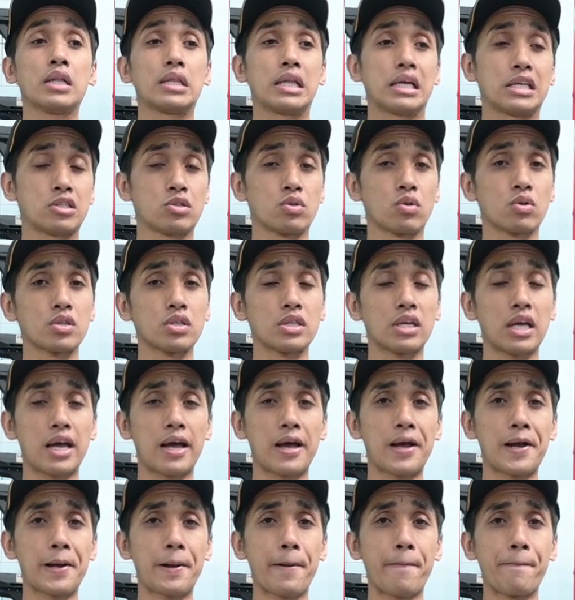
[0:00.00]
teksturnya
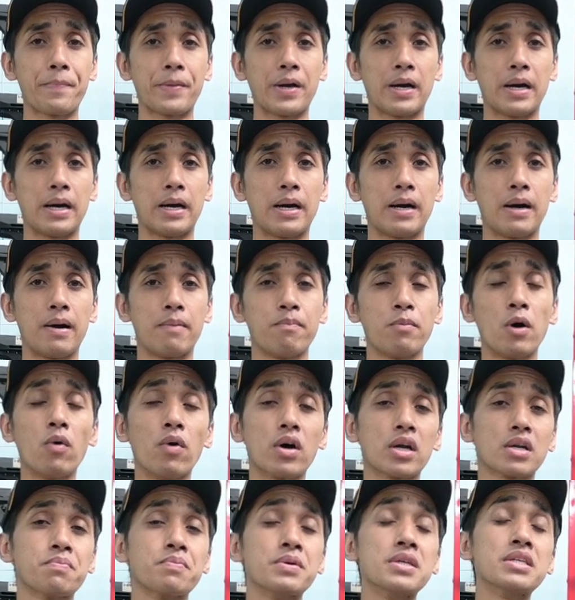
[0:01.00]
uh,
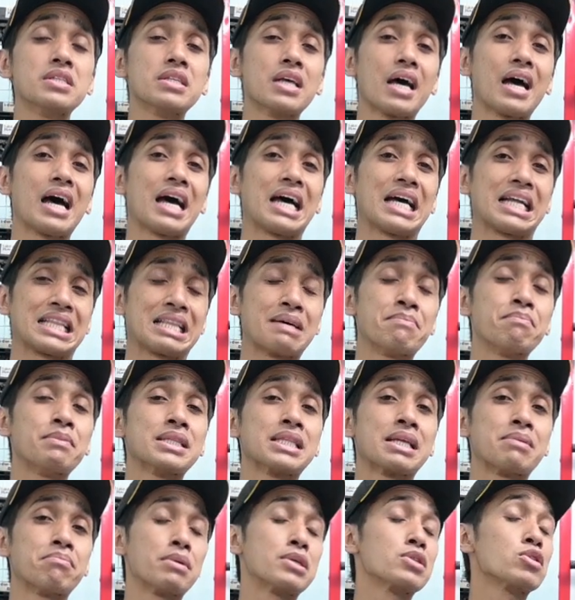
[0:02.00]
power bisa
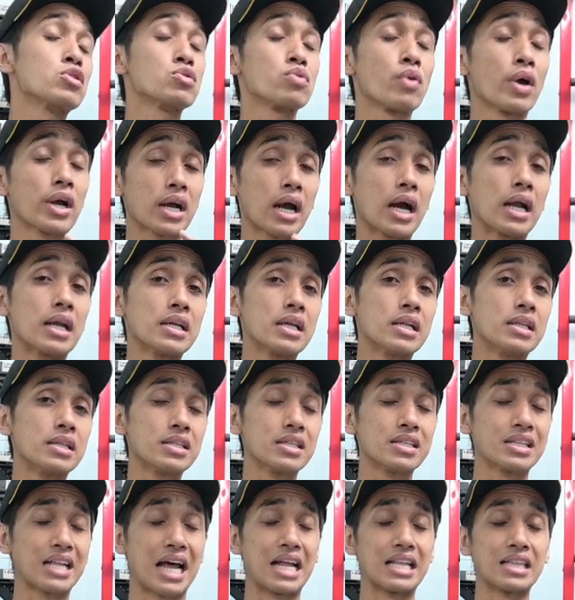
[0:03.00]
teman-teman sesuaikan
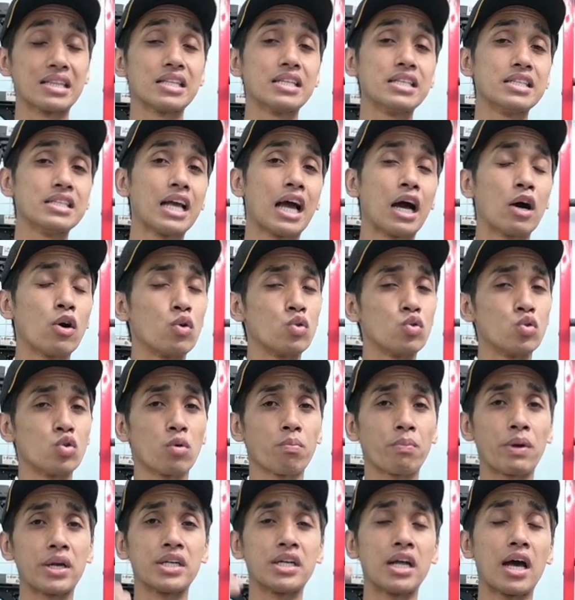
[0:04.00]
nantinya
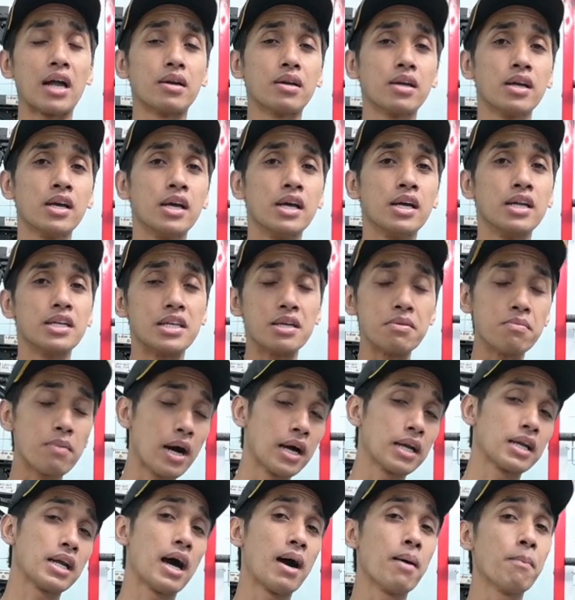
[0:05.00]
untuk medan di
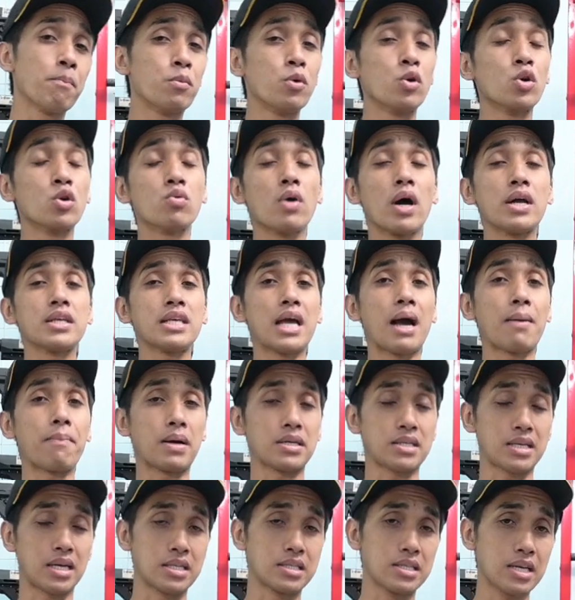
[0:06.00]
mana buruannya
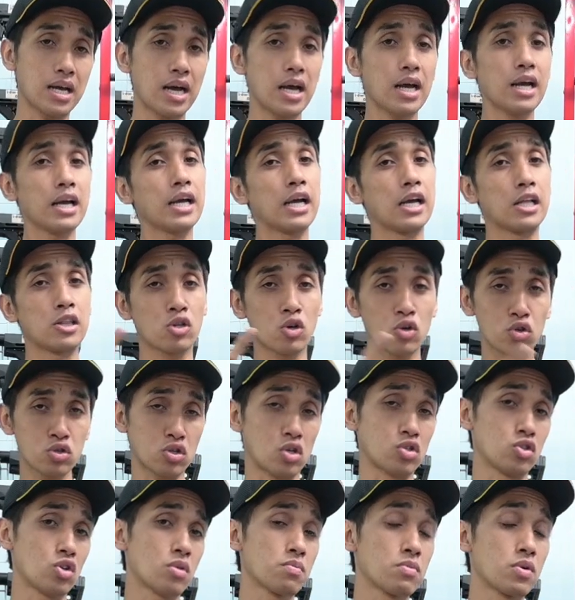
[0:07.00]
apa saja itu
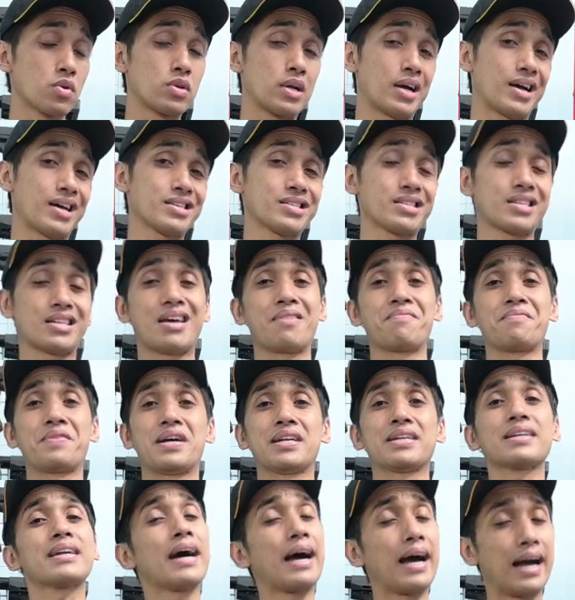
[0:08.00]
cocok menggunakan
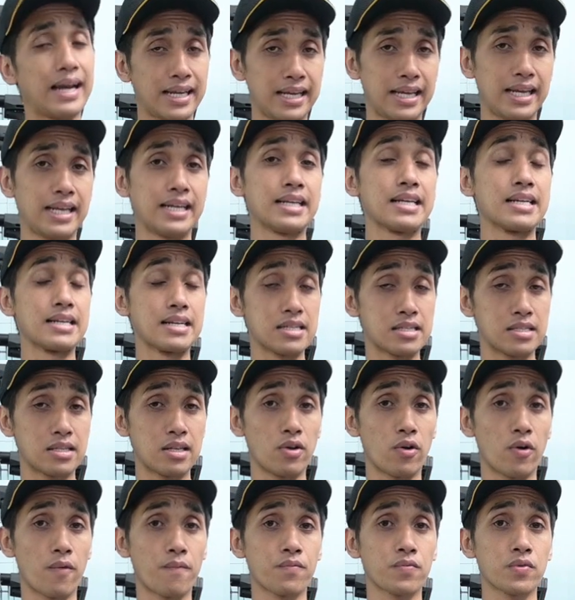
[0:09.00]
senapan angin
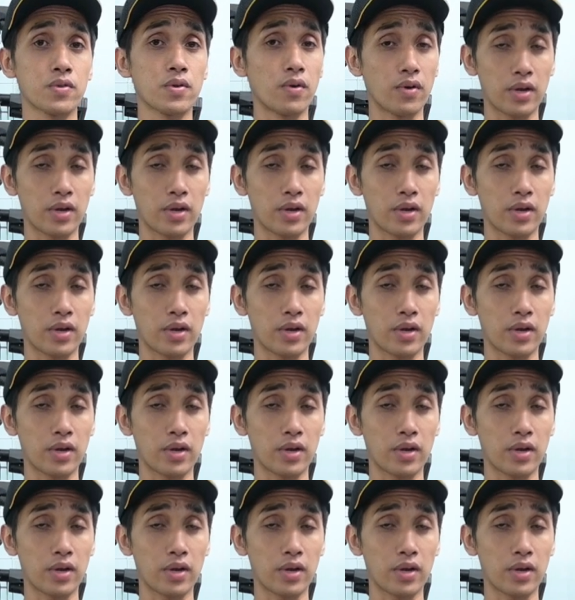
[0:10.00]
gejluk.